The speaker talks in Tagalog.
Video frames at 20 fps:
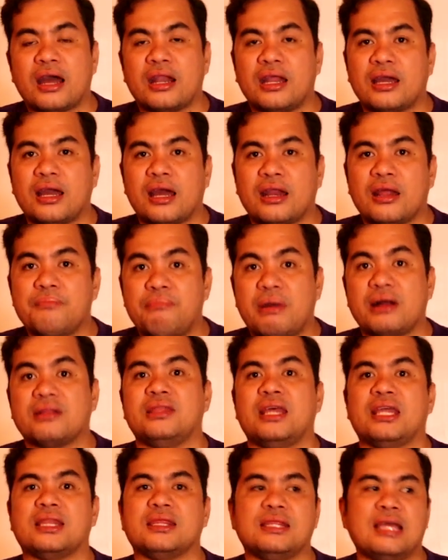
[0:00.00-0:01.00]
the karing
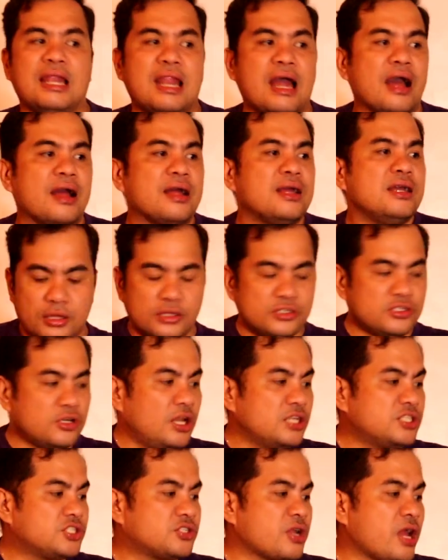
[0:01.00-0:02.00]
bagnet nila.
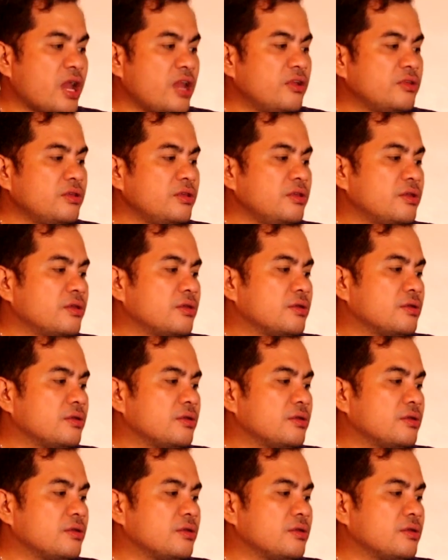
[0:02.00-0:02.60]
So let's try it.